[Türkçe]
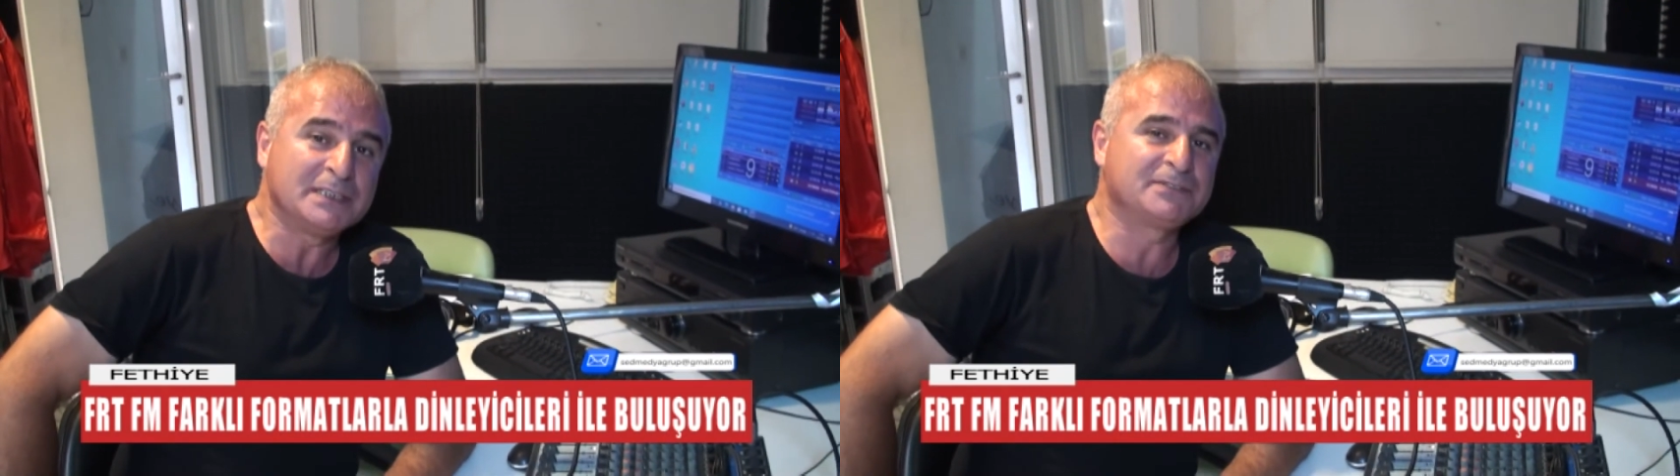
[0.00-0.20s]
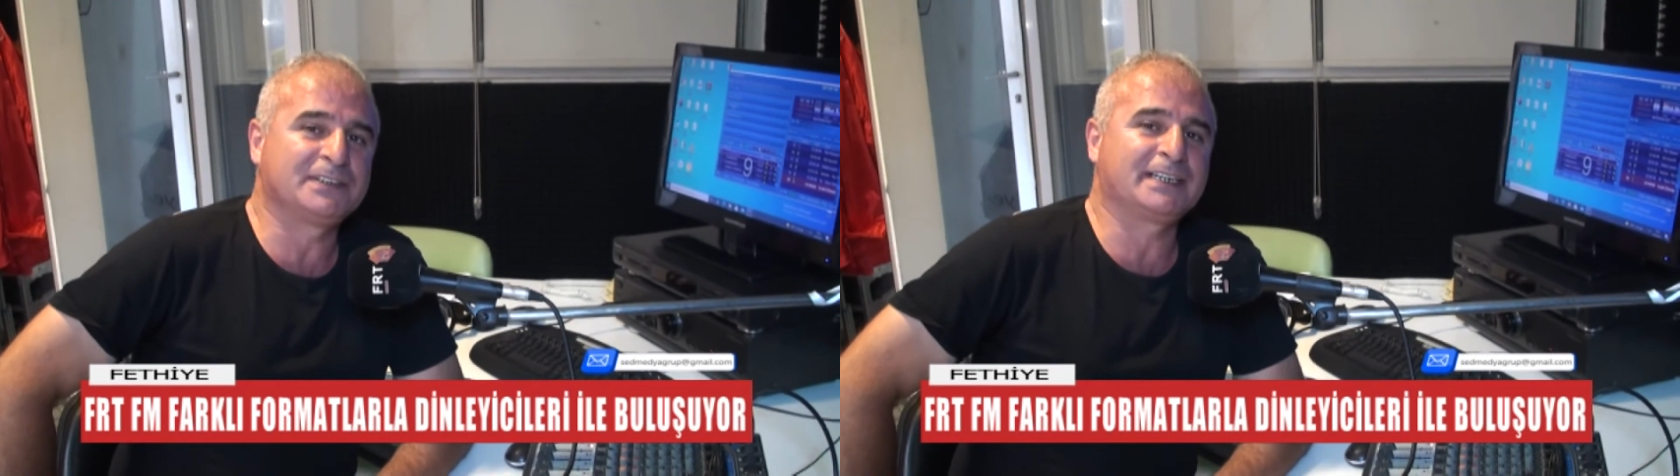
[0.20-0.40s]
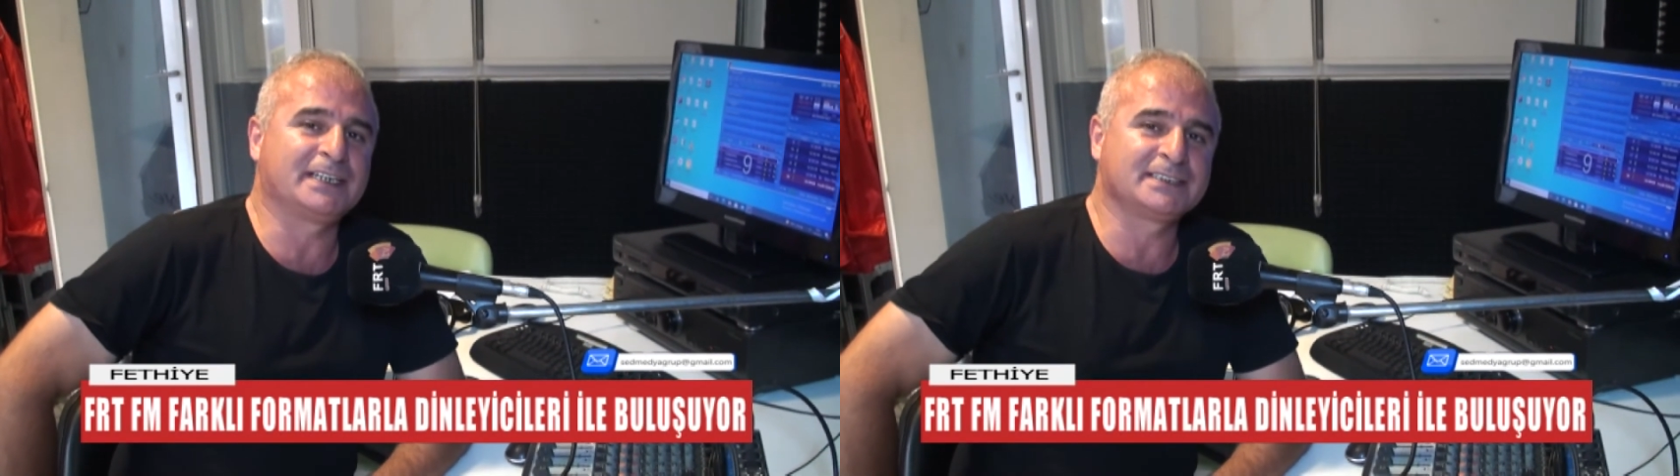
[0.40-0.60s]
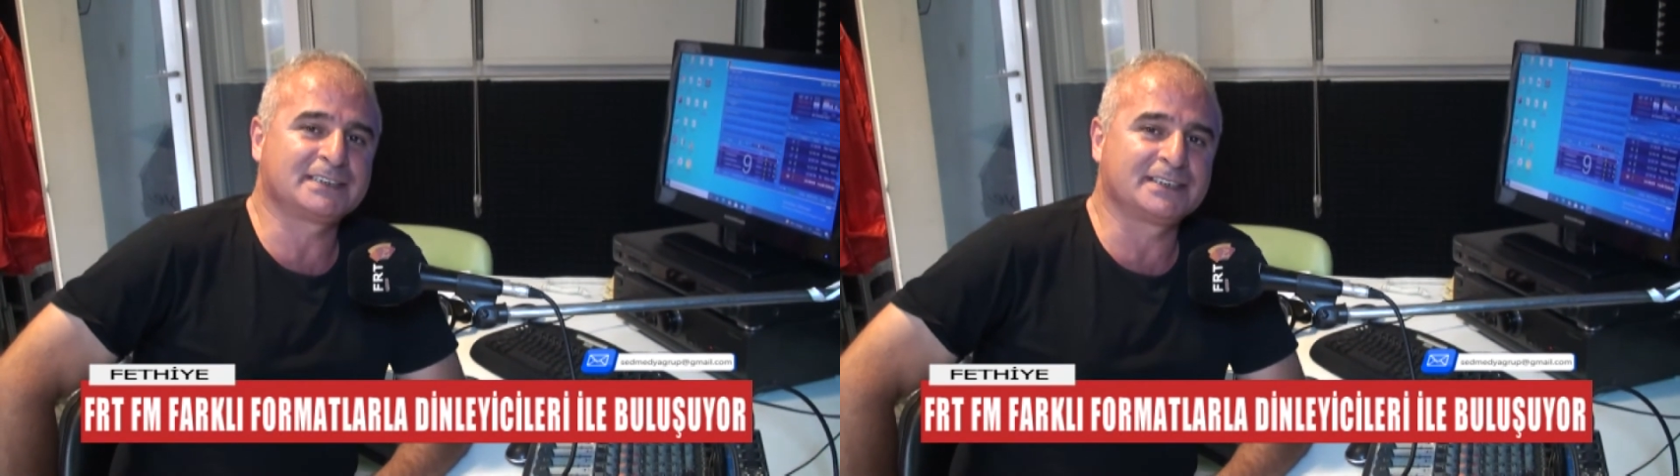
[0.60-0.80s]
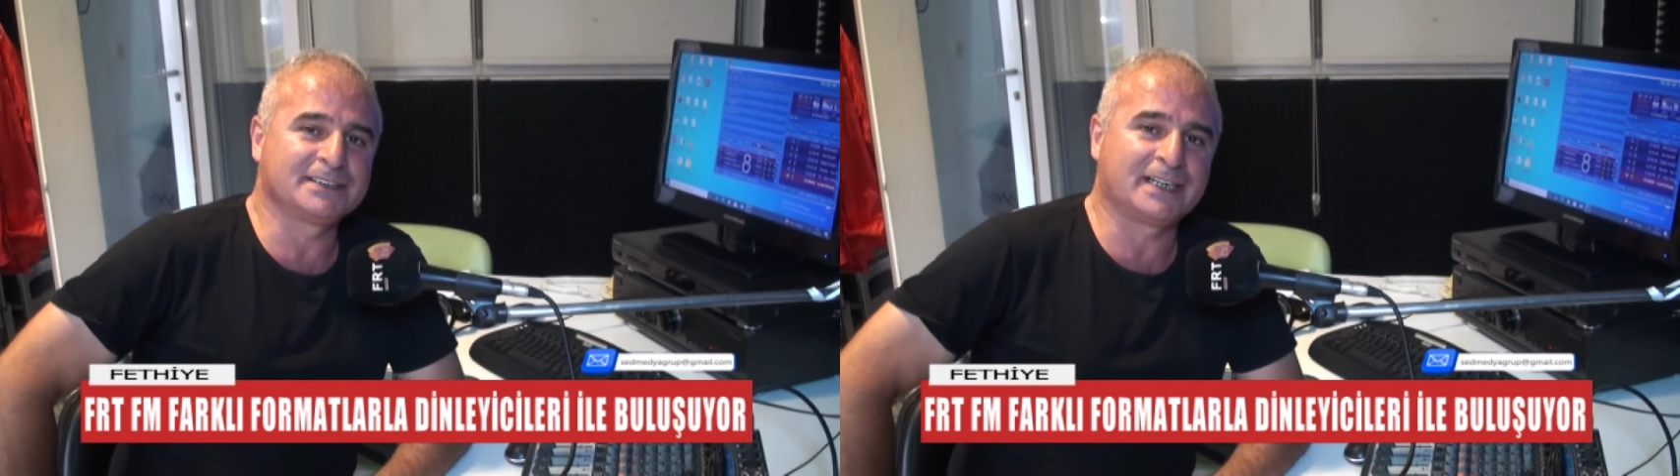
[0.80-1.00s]

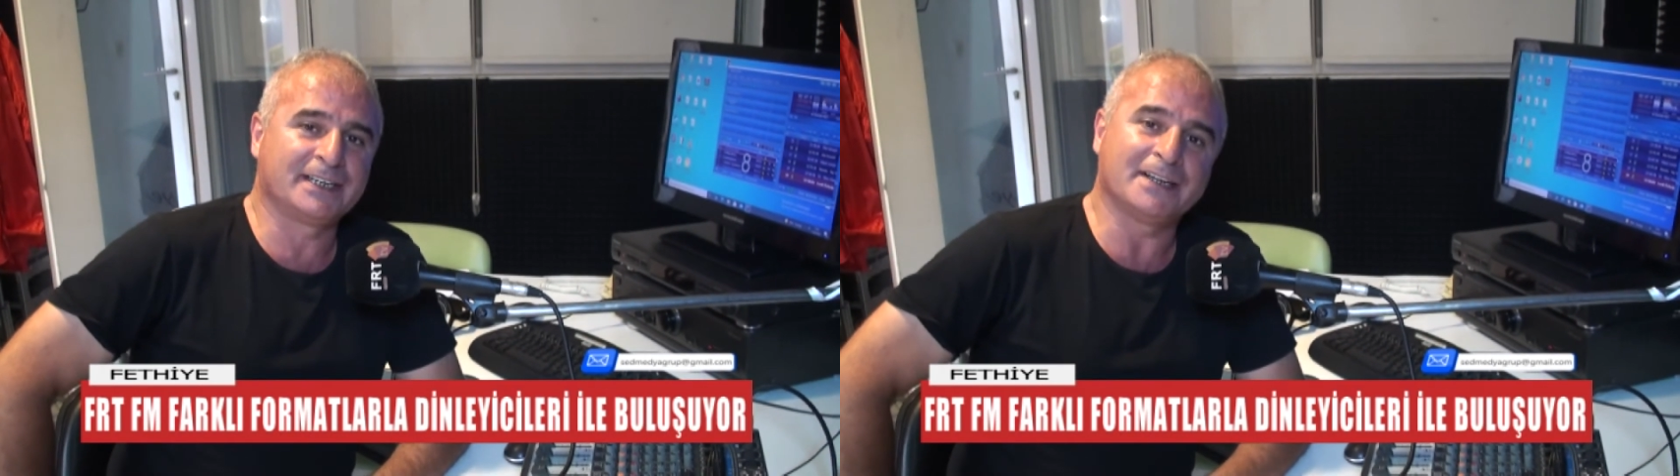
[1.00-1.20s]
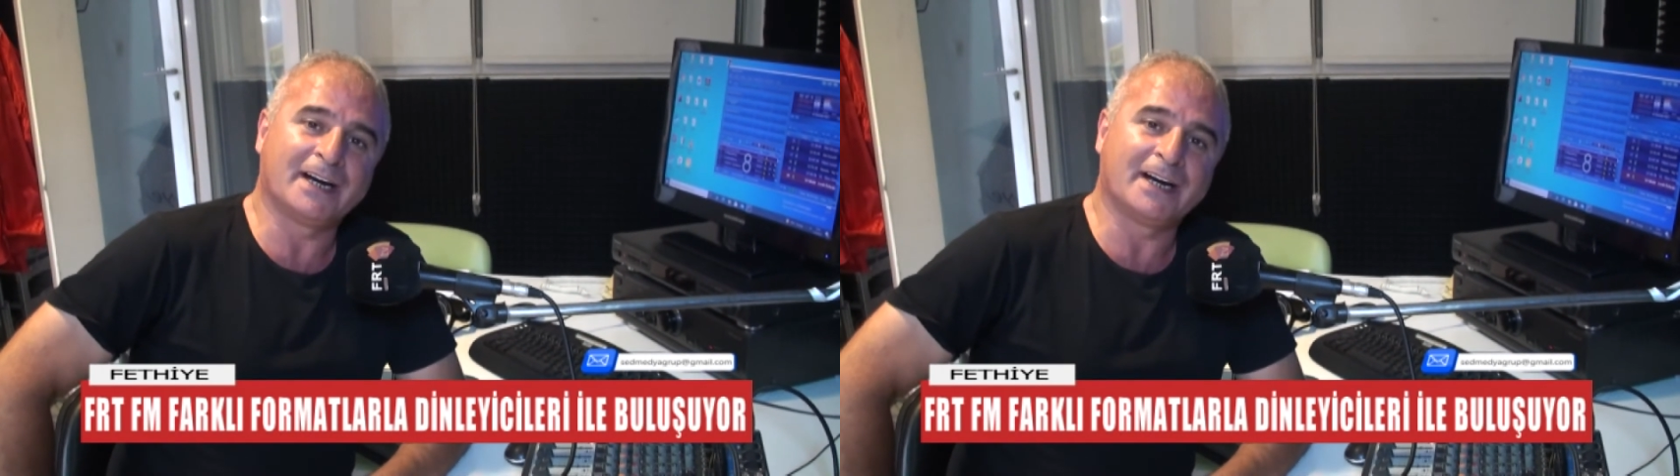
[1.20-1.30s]
frekanslarından